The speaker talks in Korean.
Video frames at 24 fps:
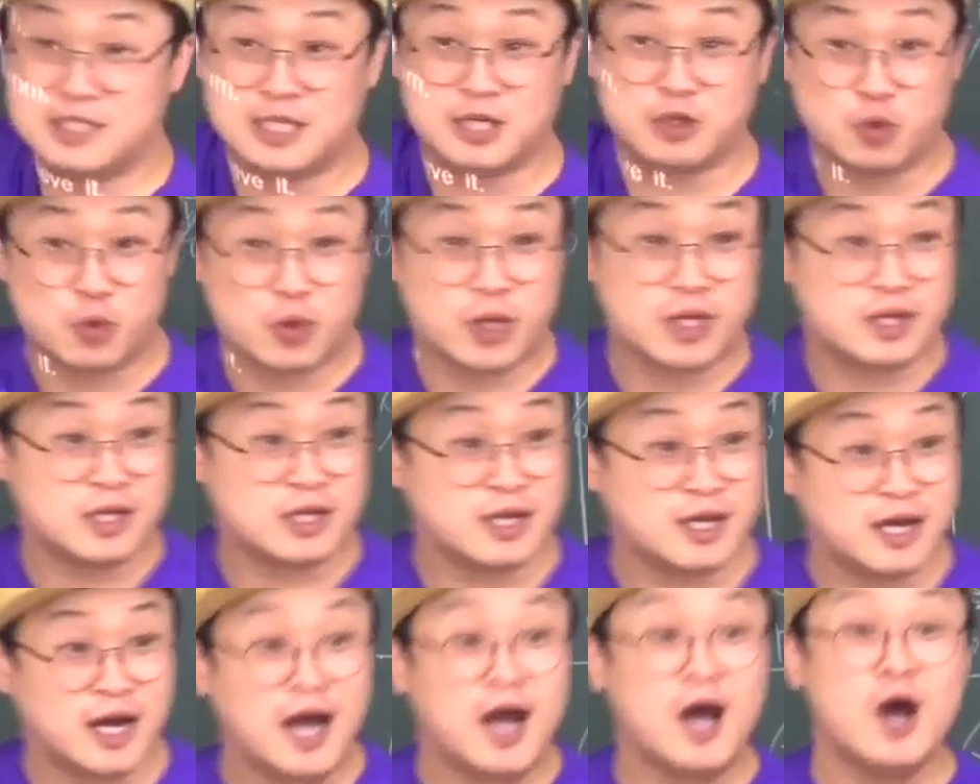현재
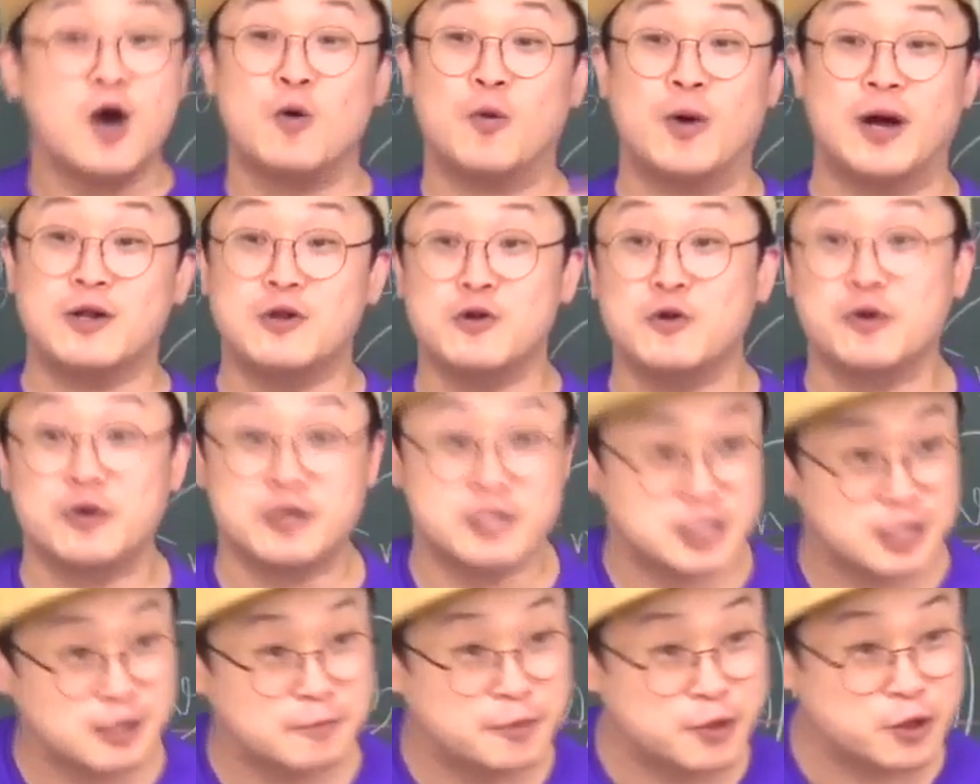똑같으니까
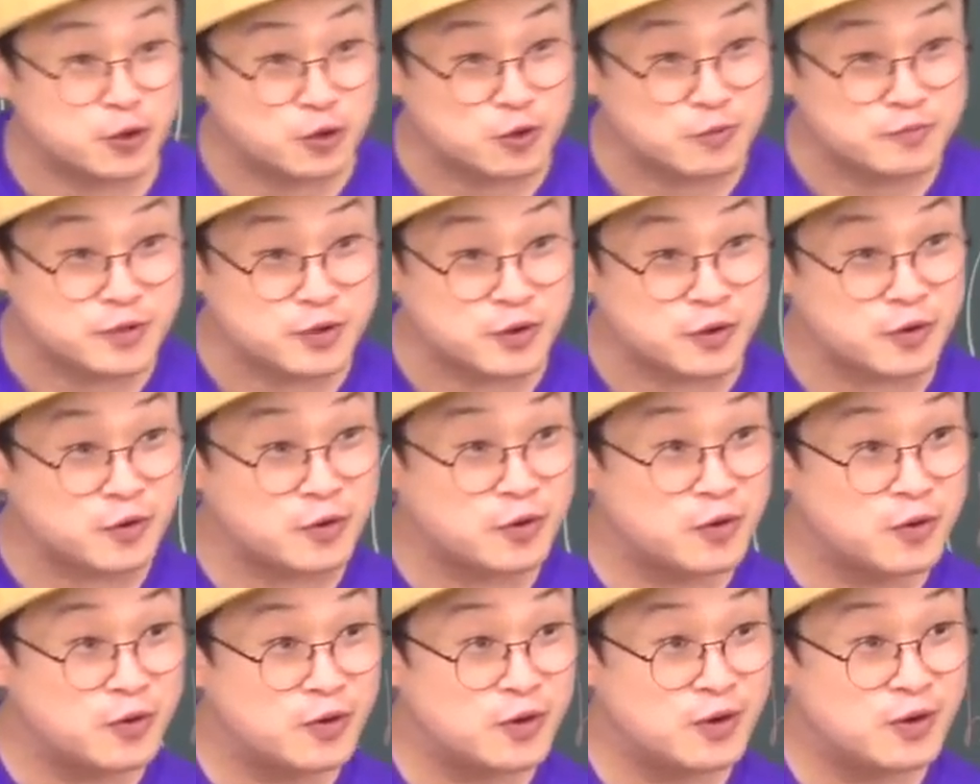완료형을 쓸 필요도 없는 거고.
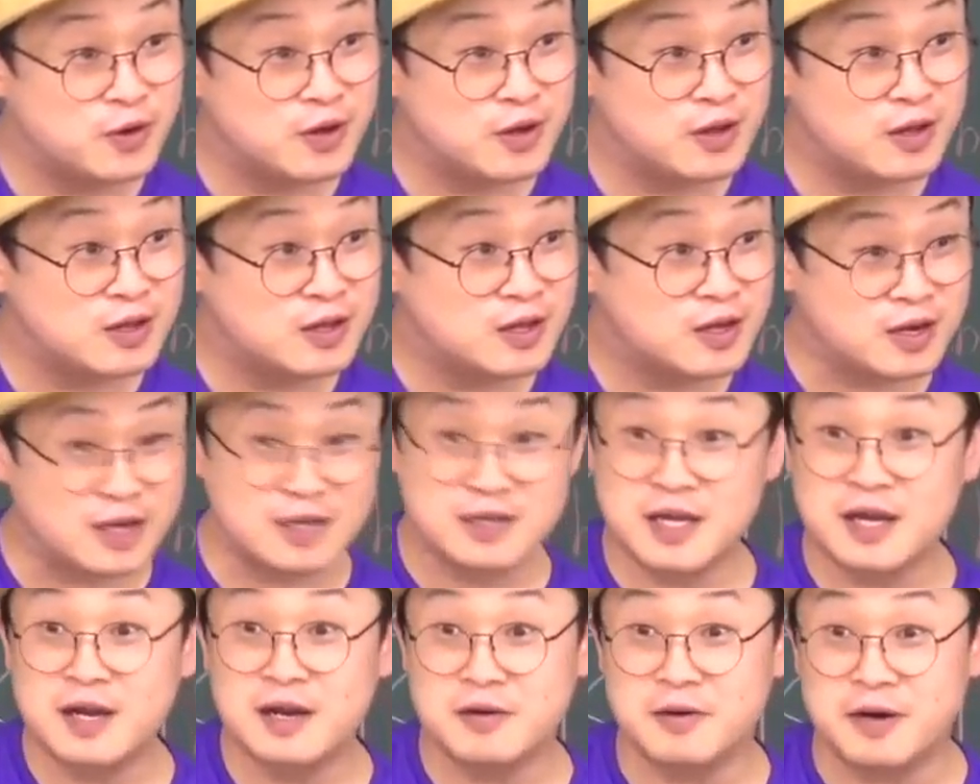
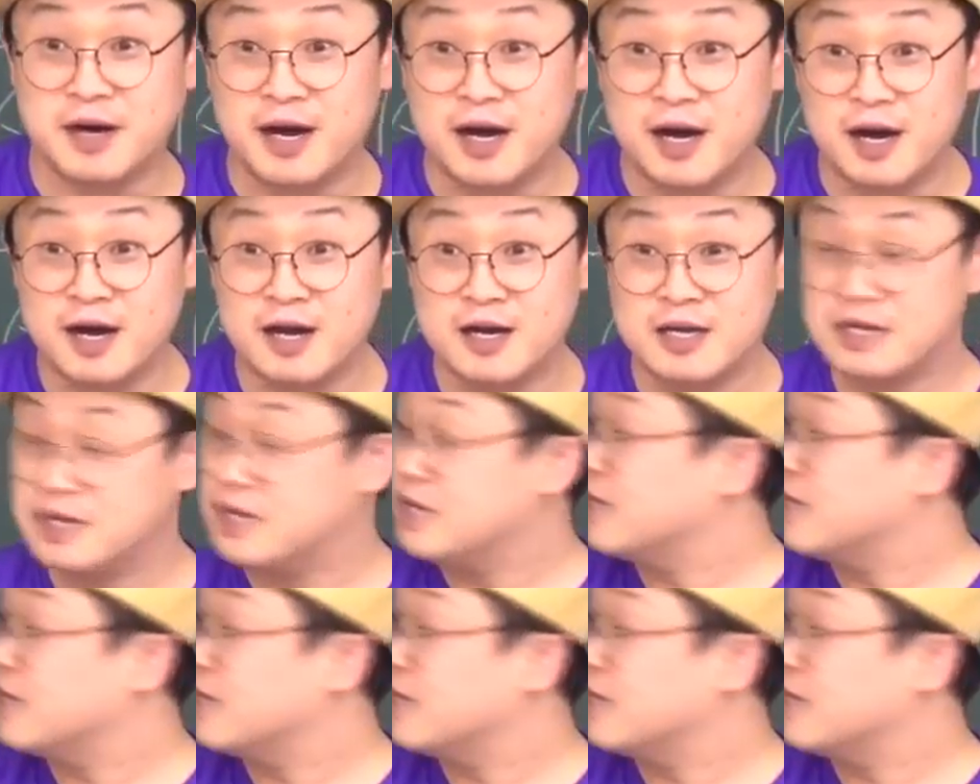간단한 거야.